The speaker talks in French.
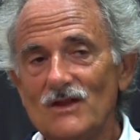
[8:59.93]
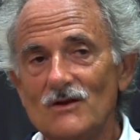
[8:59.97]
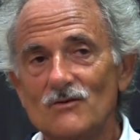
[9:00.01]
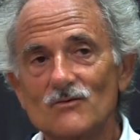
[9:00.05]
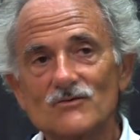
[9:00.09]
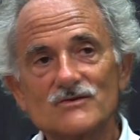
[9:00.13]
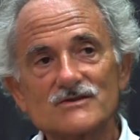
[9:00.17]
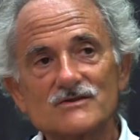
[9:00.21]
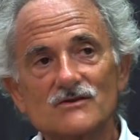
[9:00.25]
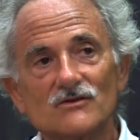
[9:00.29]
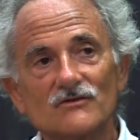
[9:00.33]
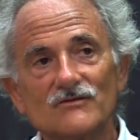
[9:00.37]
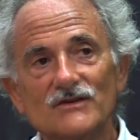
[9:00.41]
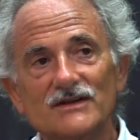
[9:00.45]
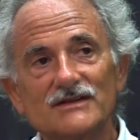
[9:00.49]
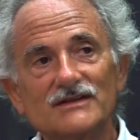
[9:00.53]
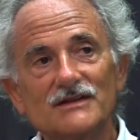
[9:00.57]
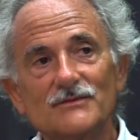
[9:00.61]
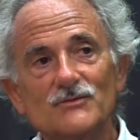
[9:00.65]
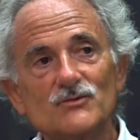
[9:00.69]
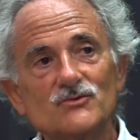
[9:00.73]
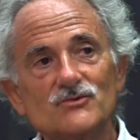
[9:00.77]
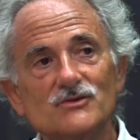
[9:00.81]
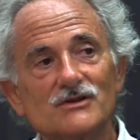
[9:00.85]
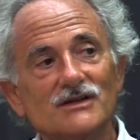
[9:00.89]
on s'en va
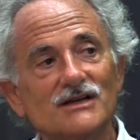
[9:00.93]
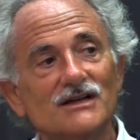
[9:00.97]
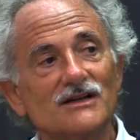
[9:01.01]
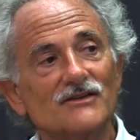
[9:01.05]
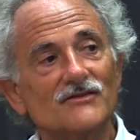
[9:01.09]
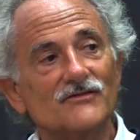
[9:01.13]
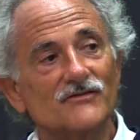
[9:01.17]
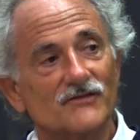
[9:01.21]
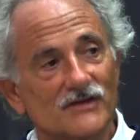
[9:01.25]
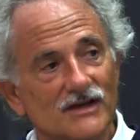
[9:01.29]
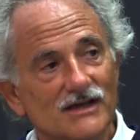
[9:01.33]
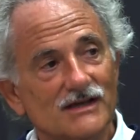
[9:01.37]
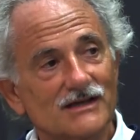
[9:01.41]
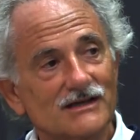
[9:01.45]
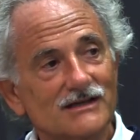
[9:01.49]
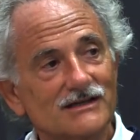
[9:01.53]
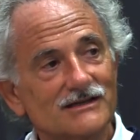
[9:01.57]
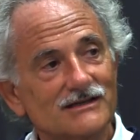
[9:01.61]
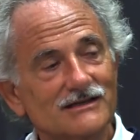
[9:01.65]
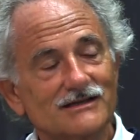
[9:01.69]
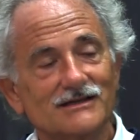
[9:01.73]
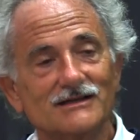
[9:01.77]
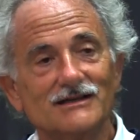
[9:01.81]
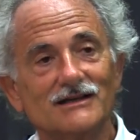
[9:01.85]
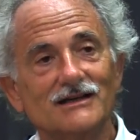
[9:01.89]
débusquer les faits,
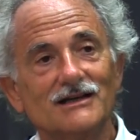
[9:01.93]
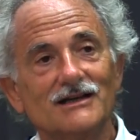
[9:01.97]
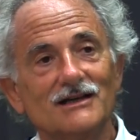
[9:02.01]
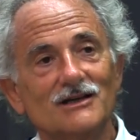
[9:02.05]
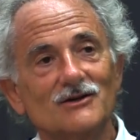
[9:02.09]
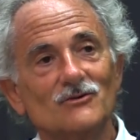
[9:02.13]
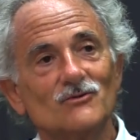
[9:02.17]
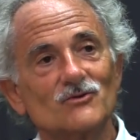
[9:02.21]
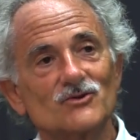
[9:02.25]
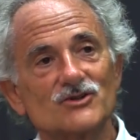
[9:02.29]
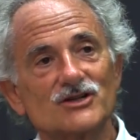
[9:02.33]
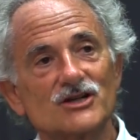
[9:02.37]
et on